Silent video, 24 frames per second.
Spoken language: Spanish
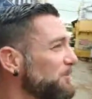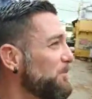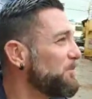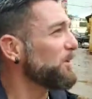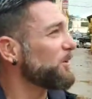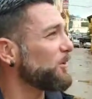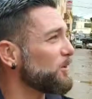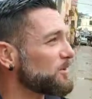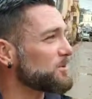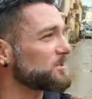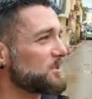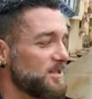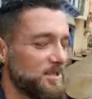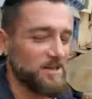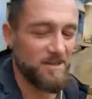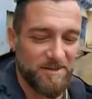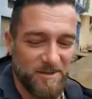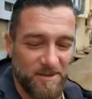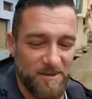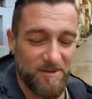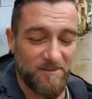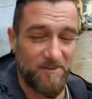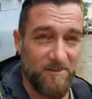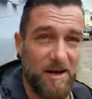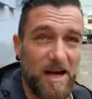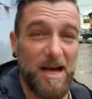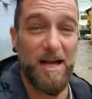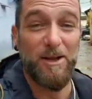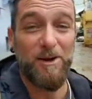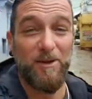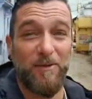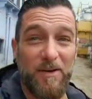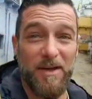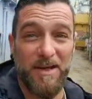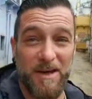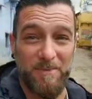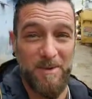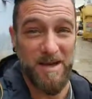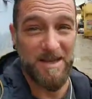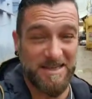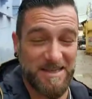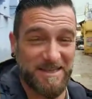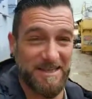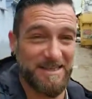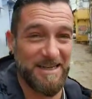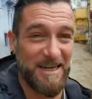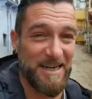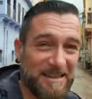Pero sí, va a llover
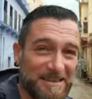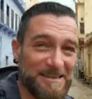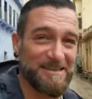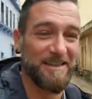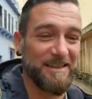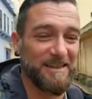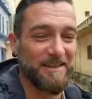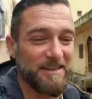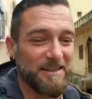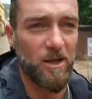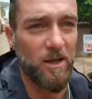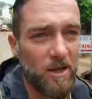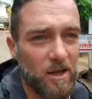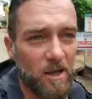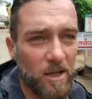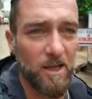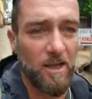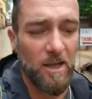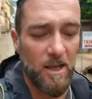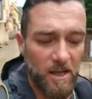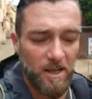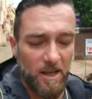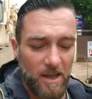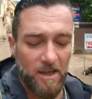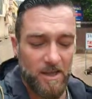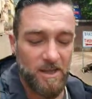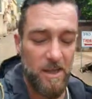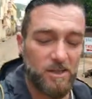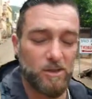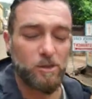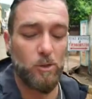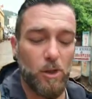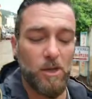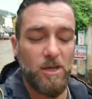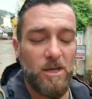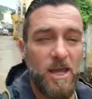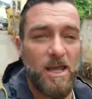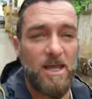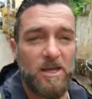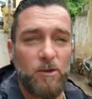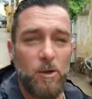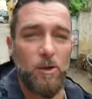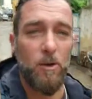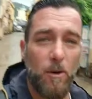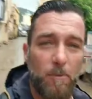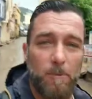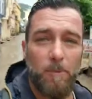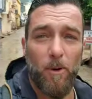más adelante. Y estoy
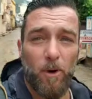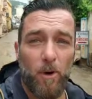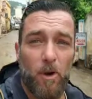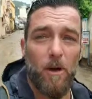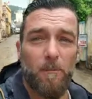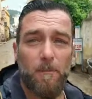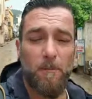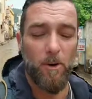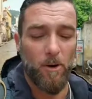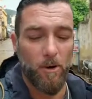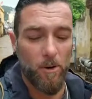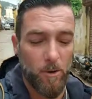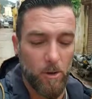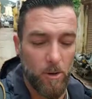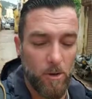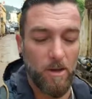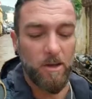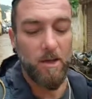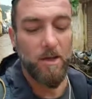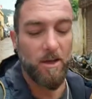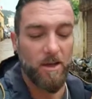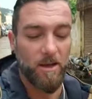yendo poco a poco